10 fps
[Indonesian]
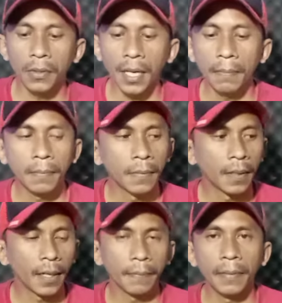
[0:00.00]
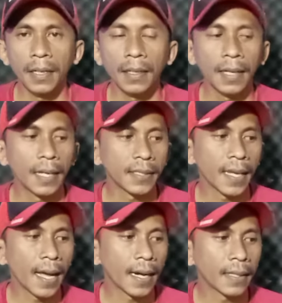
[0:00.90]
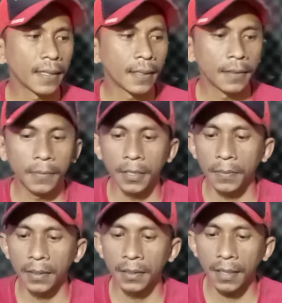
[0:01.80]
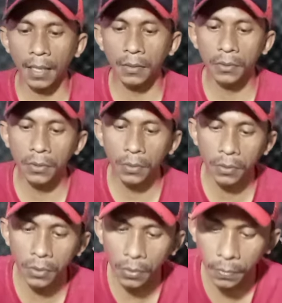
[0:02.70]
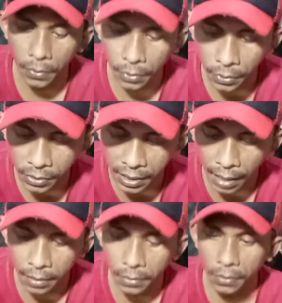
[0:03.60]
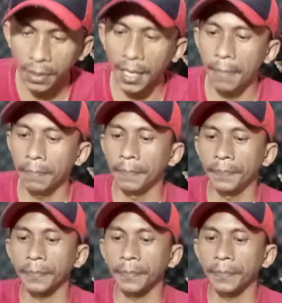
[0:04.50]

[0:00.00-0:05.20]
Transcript: gram label nggak saya angkat ya teman-teman 171 gram